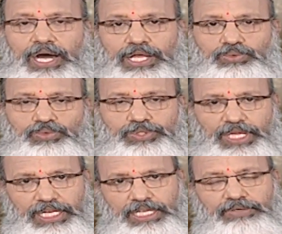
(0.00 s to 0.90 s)
அதுவும்
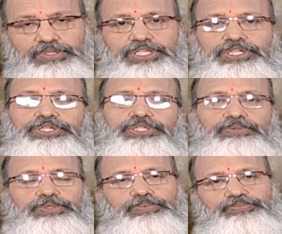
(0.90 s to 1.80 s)
நல்லா வந்து இழுத்து
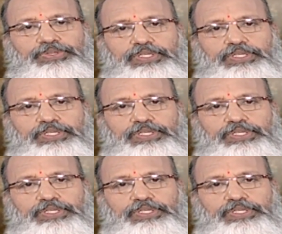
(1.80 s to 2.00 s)
விடும்